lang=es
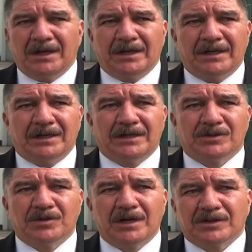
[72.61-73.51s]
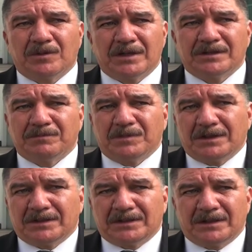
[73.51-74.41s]
y son de las obras
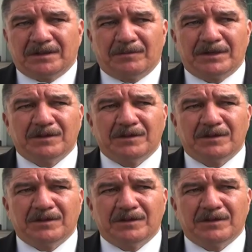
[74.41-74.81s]
este, más